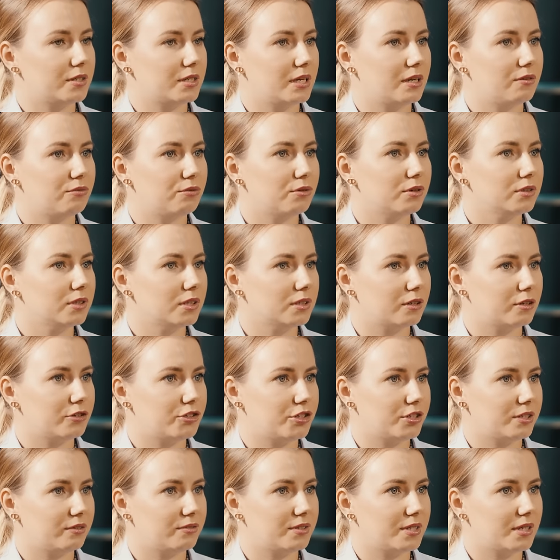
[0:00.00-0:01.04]
телефон,
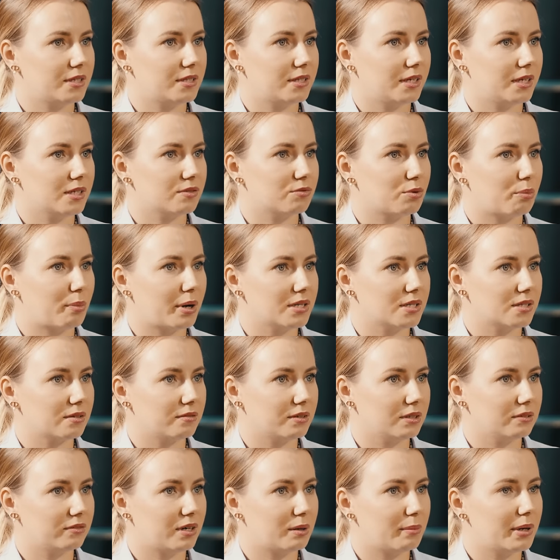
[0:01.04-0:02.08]
отключите все средства
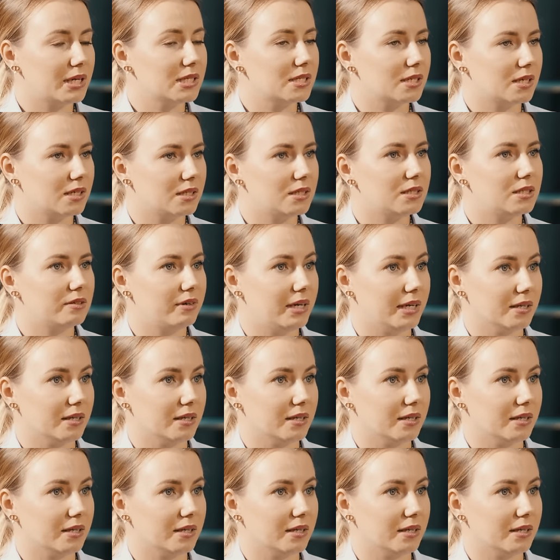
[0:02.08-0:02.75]
массовой информации, идите в